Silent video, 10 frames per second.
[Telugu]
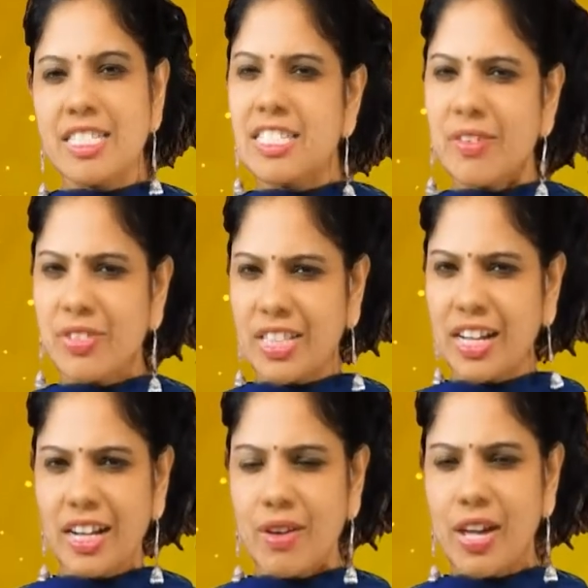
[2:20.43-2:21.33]
ఇచ్చే
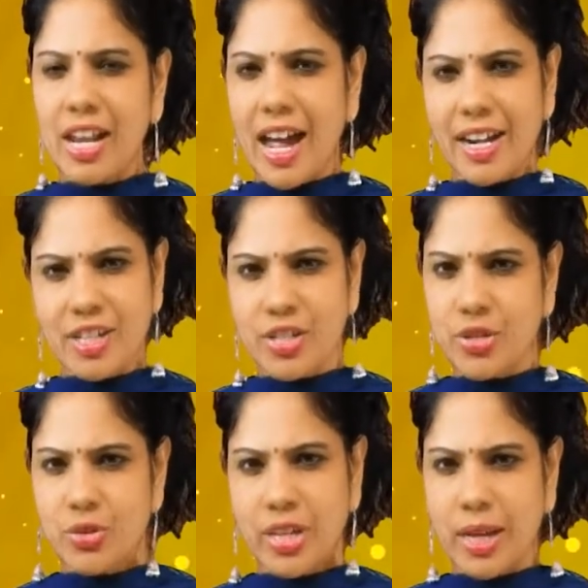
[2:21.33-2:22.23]
విధంగా వాళ్ళ
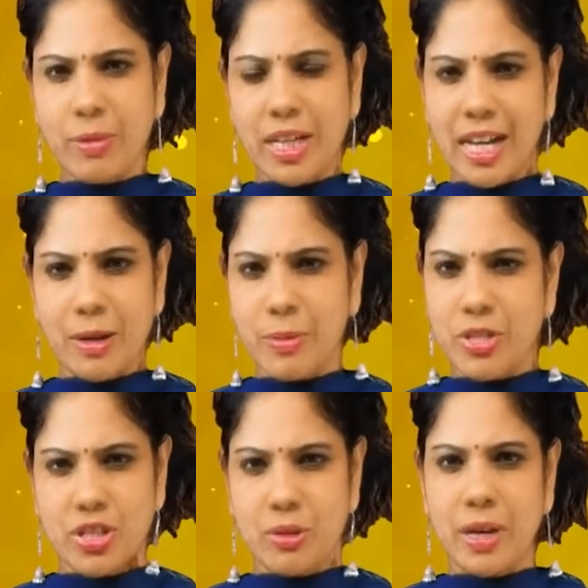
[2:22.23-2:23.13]
యాటిట్యూడ్ ఏమీ
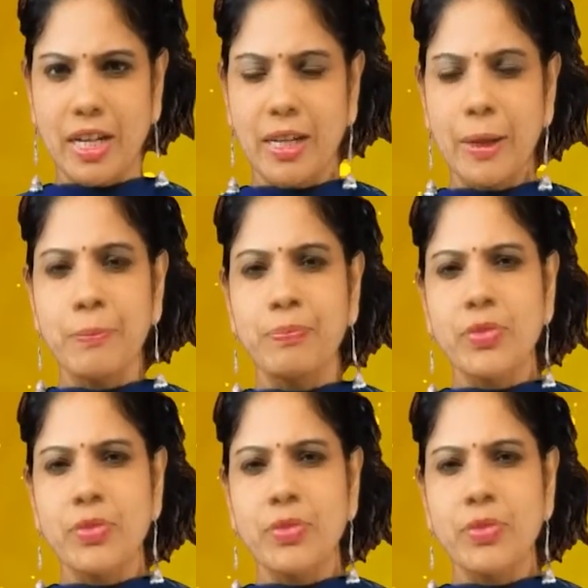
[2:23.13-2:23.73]
కనిపించదు మనకి